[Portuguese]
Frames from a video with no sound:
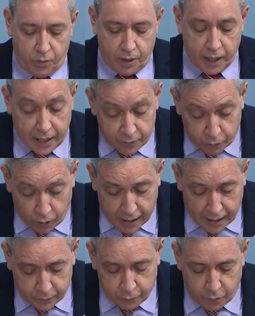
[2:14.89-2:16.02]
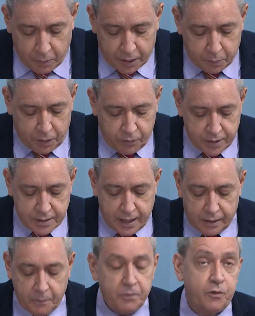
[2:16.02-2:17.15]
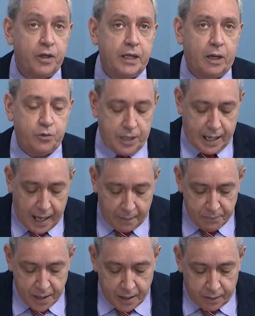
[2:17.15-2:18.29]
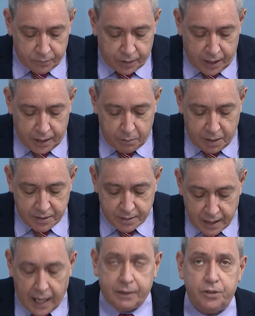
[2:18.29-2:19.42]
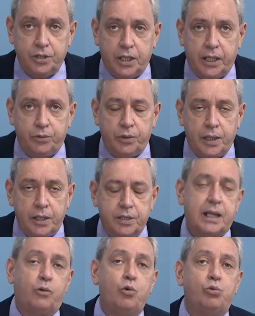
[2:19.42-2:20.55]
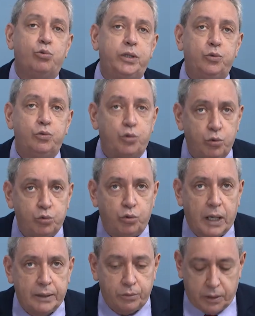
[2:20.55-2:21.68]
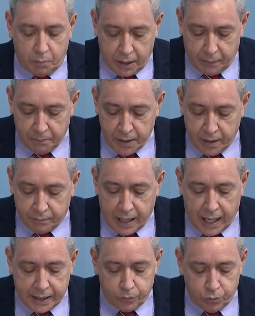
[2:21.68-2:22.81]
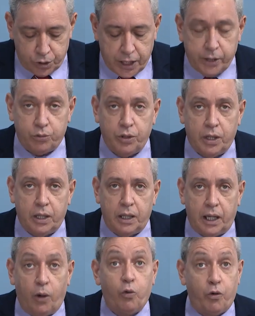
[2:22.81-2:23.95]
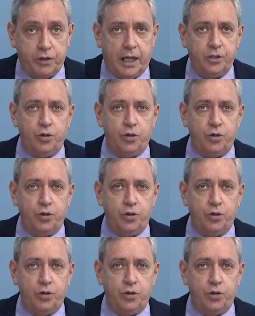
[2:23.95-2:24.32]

É advogado, formado pela Universidade Federal do Ceará, tem mestrado em Direito, está concluindo um doutorado também na área do Direito é o convidado de